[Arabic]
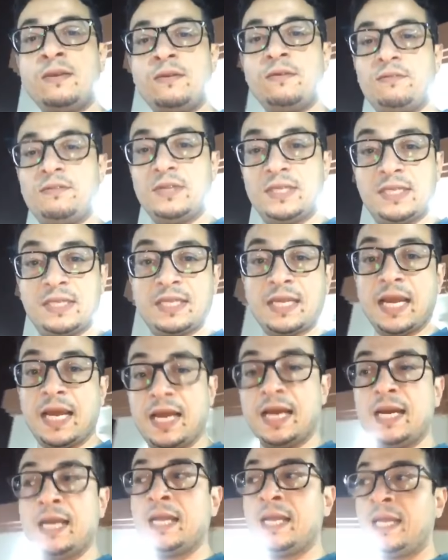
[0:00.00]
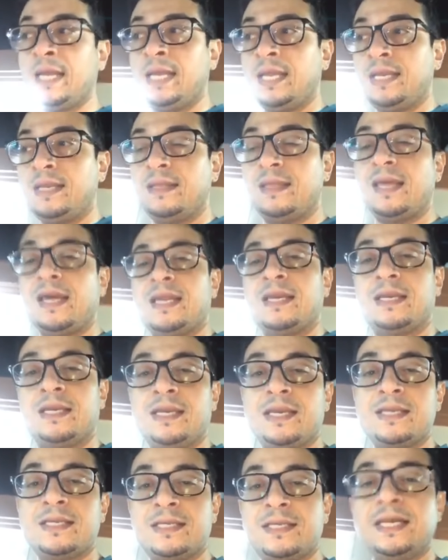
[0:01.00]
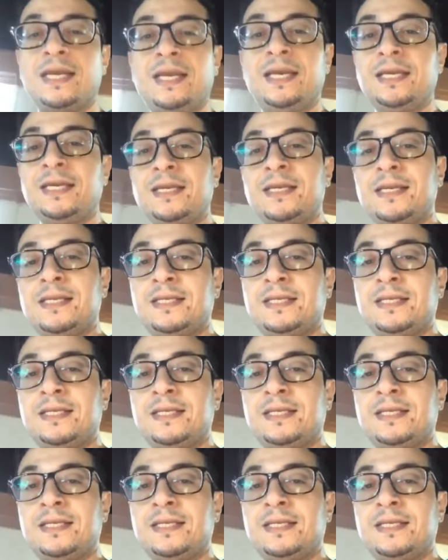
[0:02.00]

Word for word: في الساعة لذلك يستحيل